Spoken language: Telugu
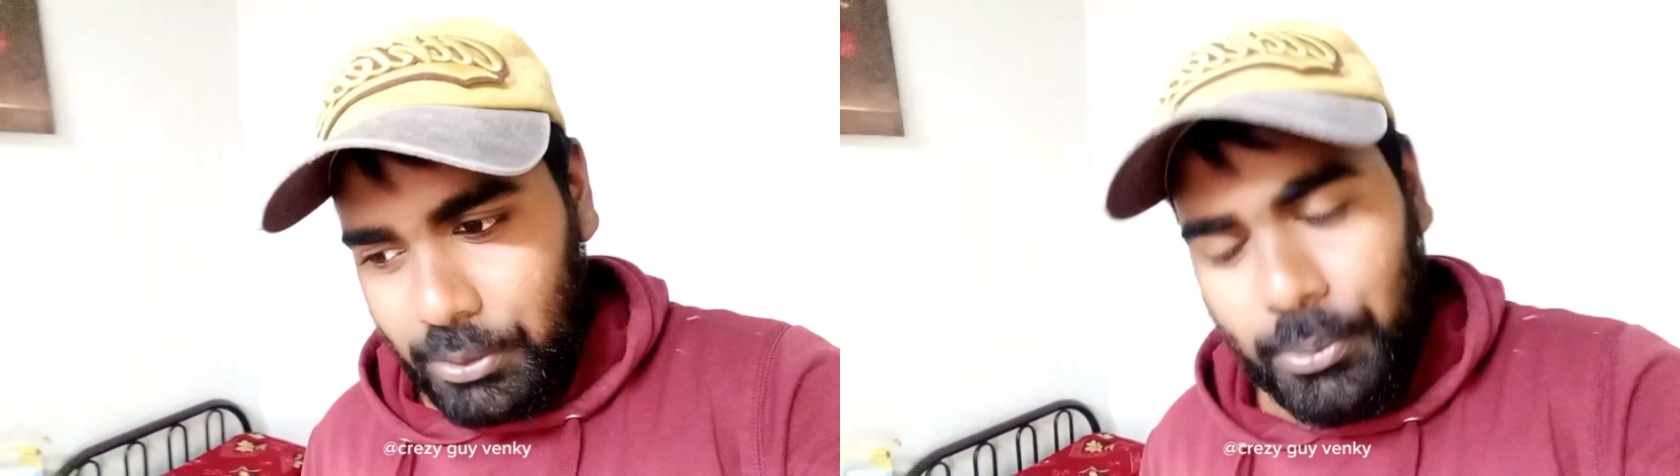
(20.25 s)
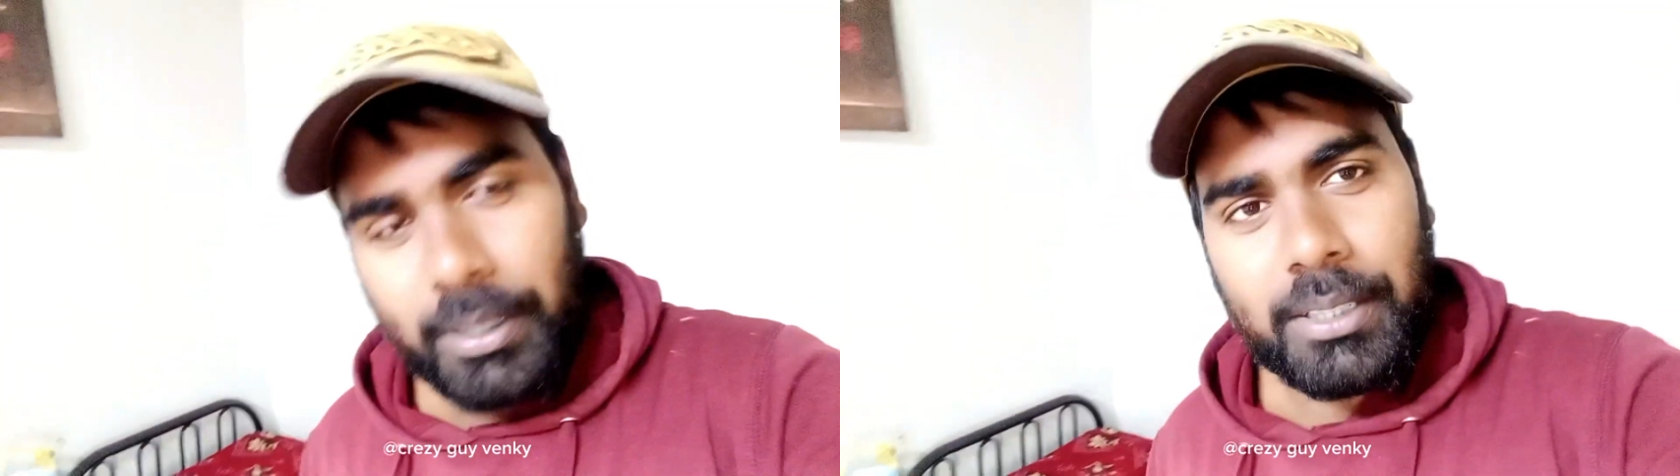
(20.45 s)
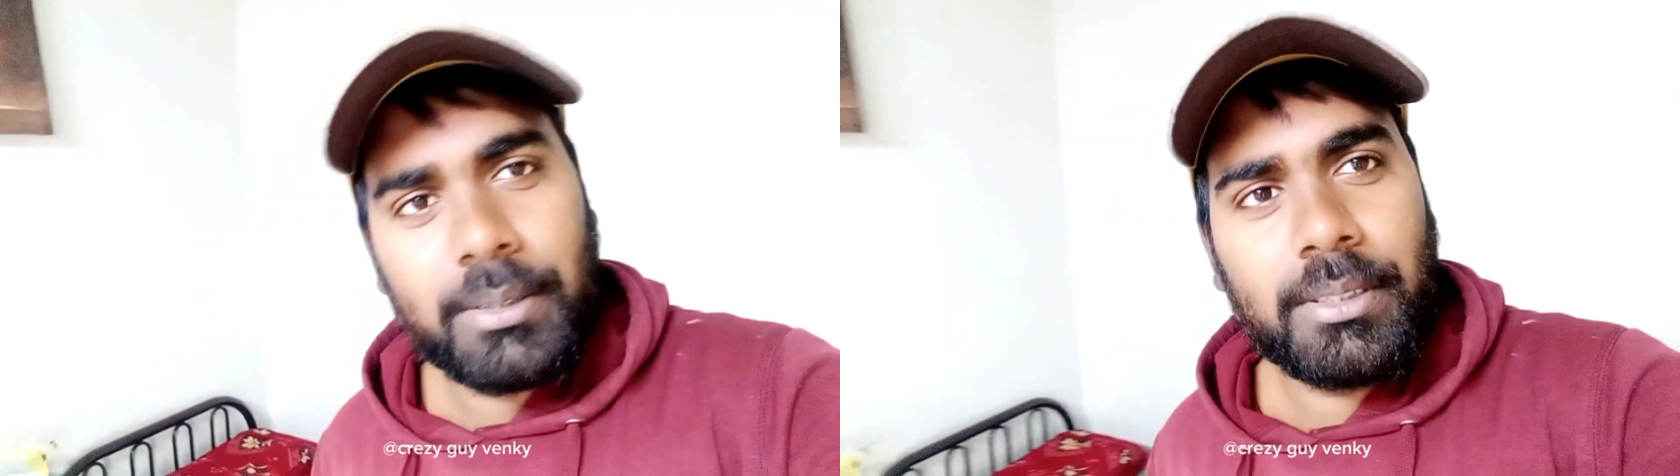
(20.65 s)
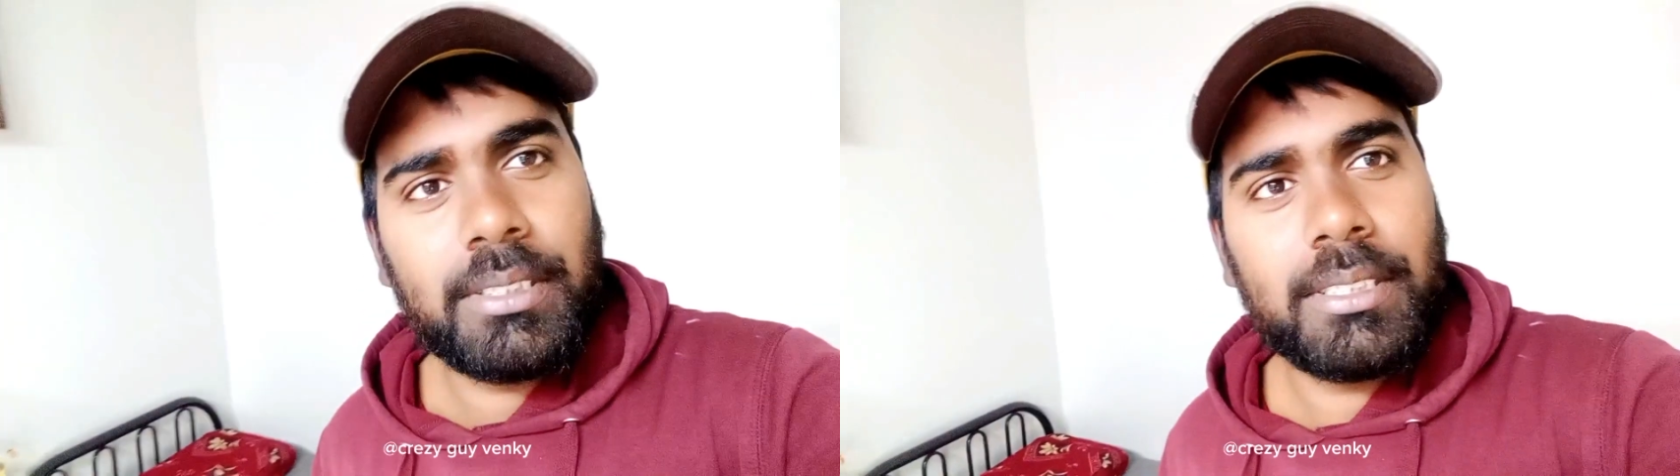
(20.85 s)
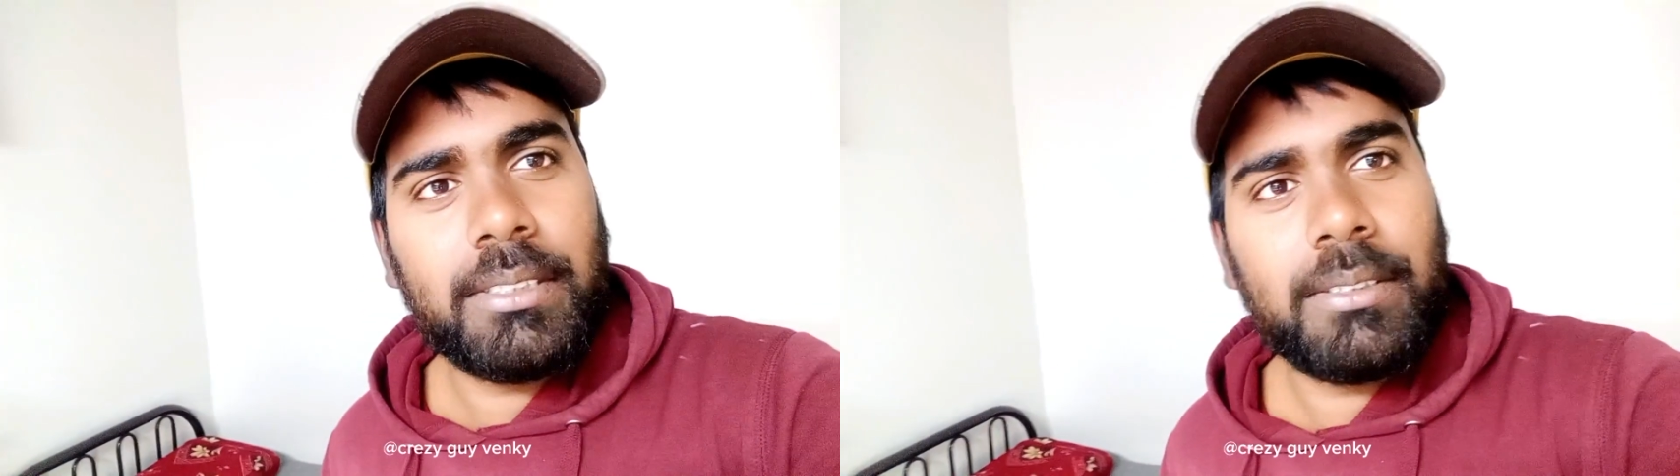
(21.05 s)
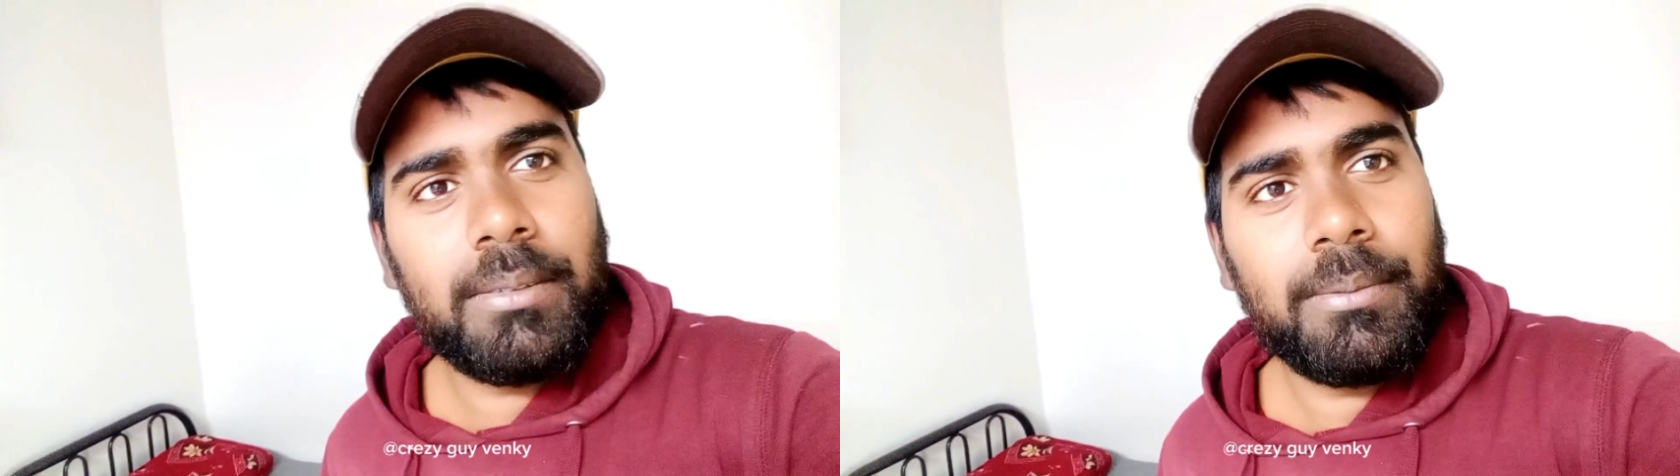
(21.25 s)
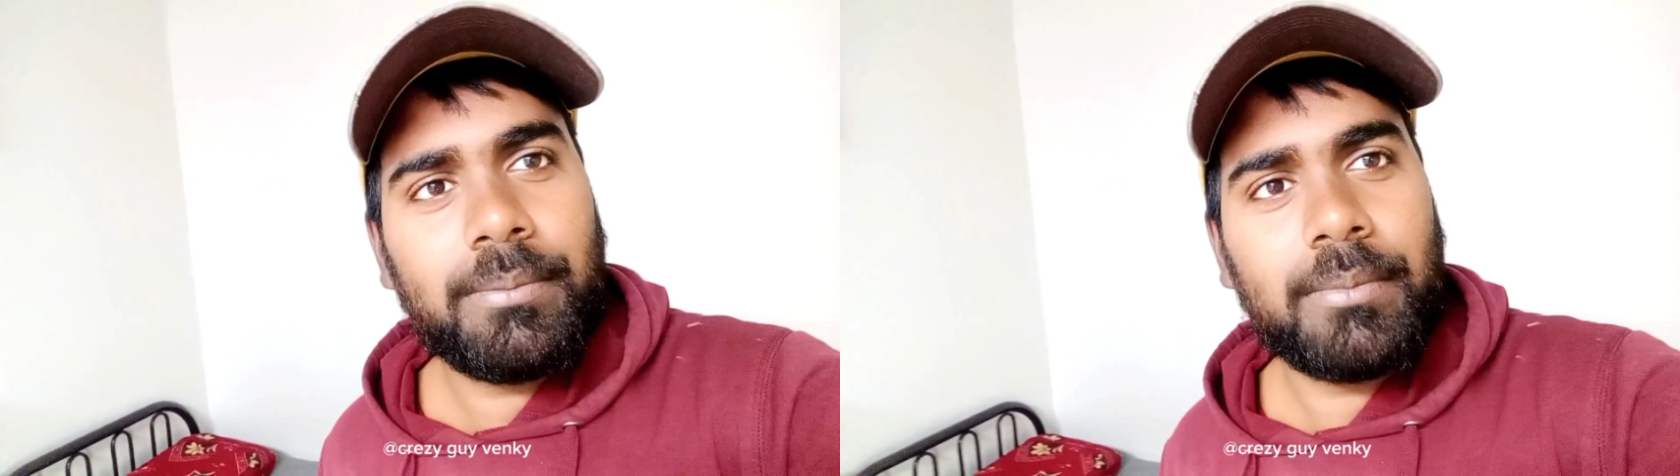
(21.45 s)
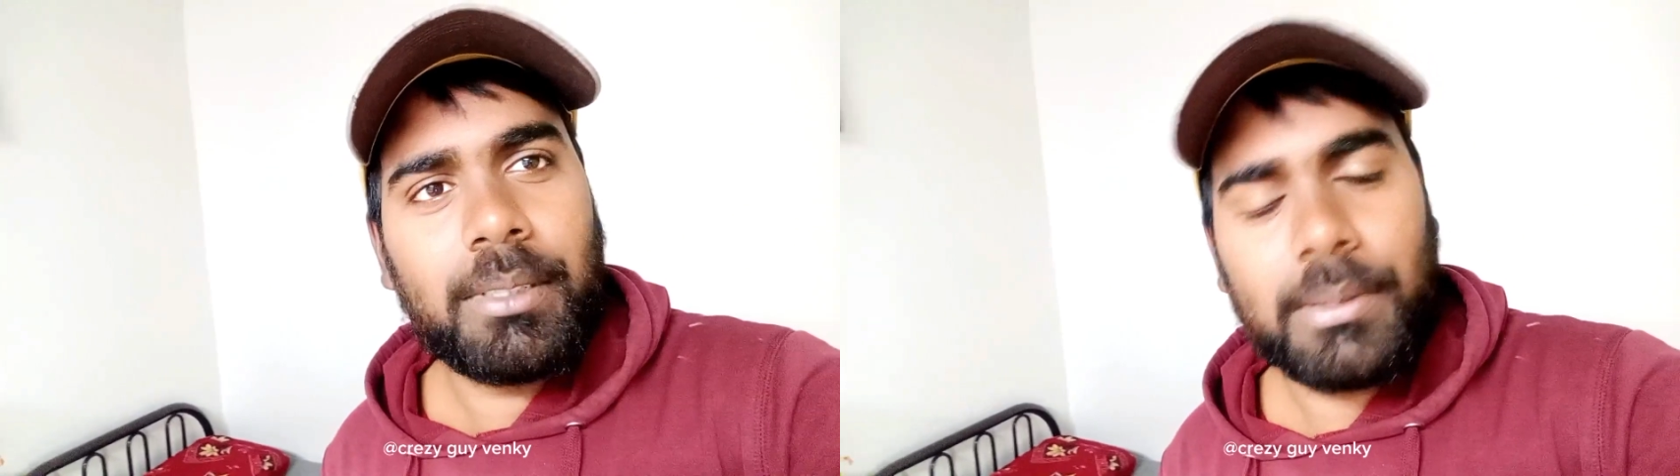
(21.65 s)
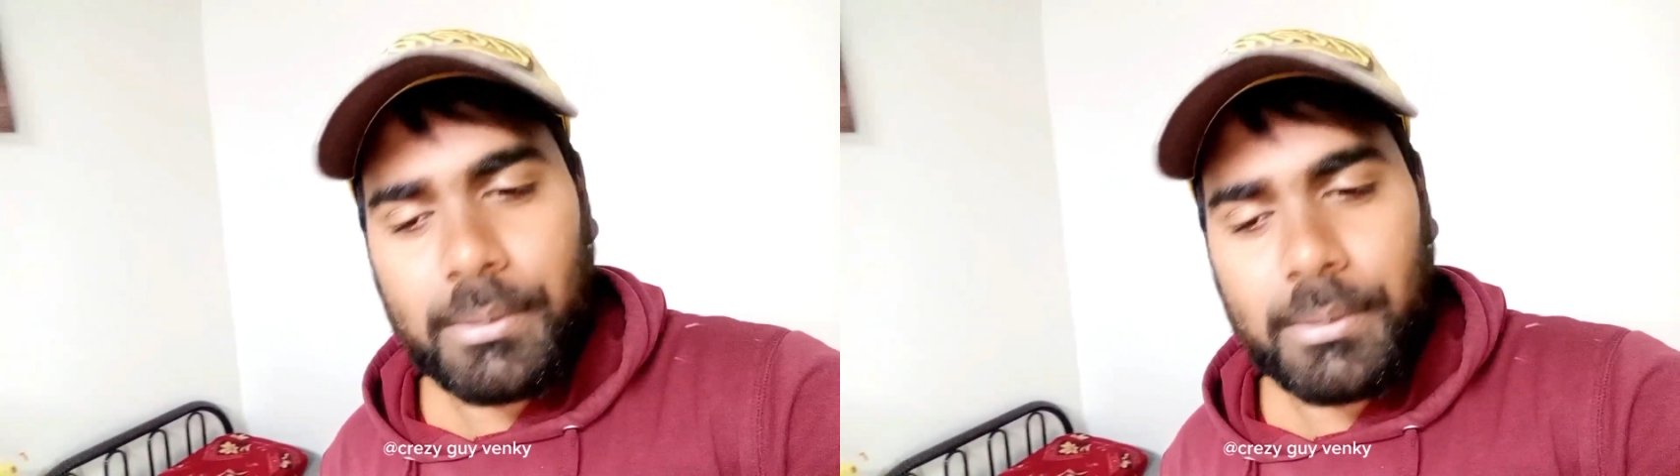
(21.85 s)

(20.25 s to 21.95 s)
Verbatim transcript: కోవైటోడు వచ్చాడు మా